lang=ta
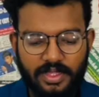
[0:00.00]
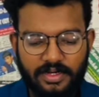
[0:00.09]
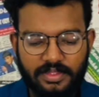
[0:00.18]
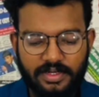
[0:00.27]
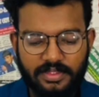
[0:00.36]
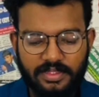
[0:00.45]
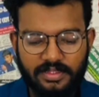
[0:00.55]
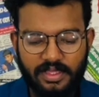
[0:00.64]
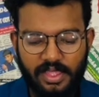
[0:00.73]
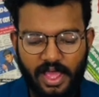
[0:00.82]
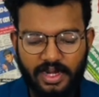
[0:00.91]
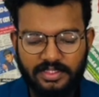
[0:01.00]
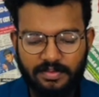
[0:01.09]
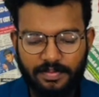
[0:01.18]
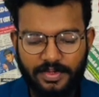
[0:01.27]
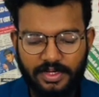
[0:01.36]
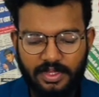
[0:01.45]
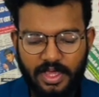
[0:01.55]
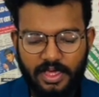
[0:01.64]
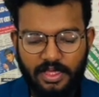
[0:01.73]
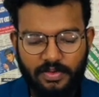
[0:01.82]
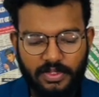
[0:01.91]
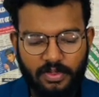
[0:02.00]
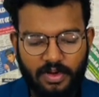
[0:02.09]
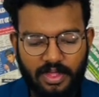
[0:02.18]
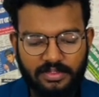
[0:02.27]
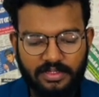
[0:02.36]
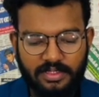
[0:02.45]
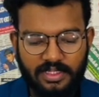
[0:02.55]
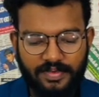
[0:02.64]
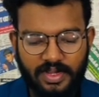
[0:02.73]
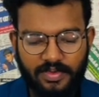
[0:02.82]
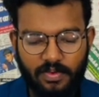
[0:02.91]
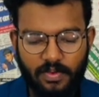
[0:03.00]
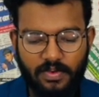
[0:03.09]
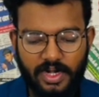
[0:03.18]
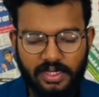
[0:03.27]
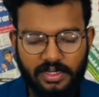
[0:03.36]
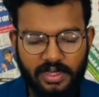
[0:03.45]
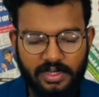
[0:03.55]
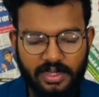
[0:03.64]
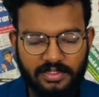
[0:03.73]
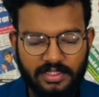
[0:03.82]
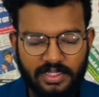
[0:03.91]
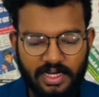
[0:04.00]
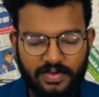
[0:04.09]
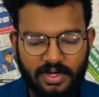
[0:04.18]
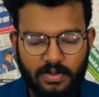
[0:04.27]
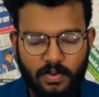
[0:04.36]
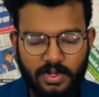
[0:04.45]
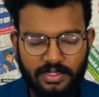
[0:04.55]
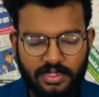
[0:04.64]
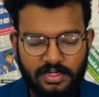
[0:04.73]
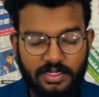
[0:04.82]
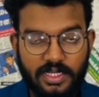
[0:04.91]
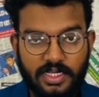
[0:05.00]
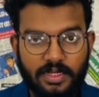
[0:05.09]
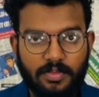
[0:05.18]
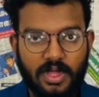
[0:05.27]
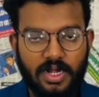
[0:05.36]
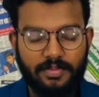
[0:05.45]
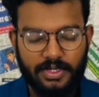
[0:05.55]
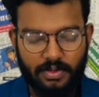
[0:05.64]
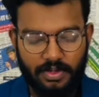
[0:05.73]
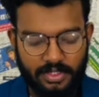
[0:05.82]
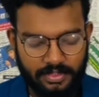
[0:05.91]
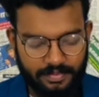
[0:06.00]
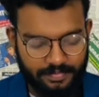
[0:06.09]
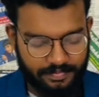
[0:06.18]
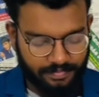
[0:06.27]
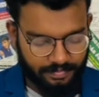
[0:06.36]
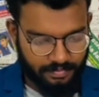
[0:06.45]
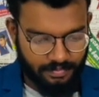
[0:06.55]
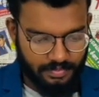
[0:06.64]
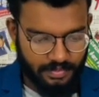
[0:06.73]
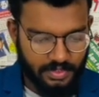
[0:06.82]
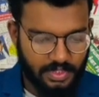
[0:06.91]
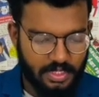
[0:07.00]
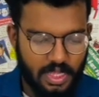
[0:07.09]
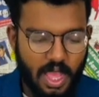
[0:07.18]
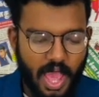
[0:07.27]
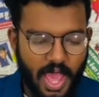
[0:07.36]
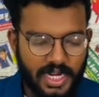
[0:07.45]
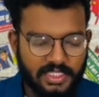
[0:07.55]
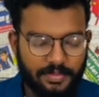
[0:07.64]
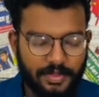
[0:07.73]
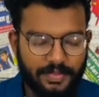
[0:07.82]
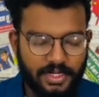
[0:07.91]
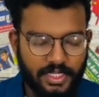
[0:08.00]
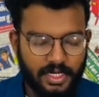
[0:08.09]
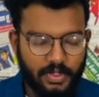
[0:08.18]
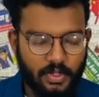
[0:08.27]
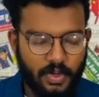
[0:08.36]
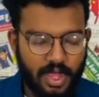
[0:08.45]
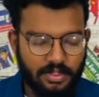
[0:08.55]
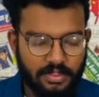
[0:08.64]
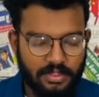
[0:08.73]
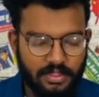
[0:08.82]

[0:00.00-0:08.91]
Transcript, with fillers: என்ற திருத்தத்தை அரசமைப்பின் திருத்த திருத்தவரவில் உள்ளடக்க கட்சித் தலைவர்கள் கூட்டத்தில் இணக்கம் காணப்பட்டுள்ளது அரசமைப்பின் இருபத்தொராது